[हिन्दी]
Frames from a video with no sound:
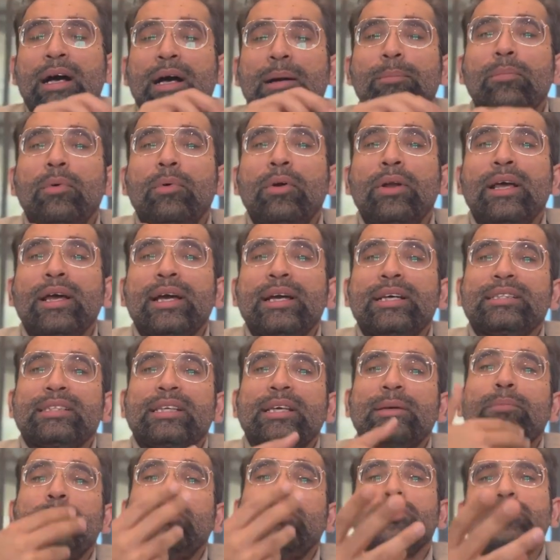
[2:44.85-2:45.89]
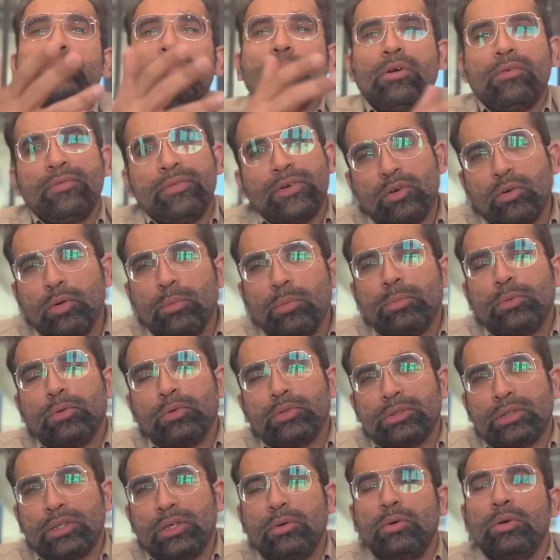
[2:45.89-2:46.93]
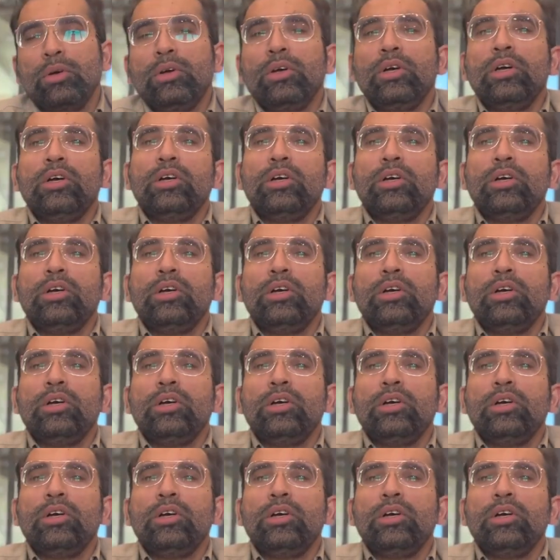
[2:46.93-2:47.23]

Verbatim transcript: अब बोलेगा इसके पोस्ट प्रॉफिट को पोस्ट करो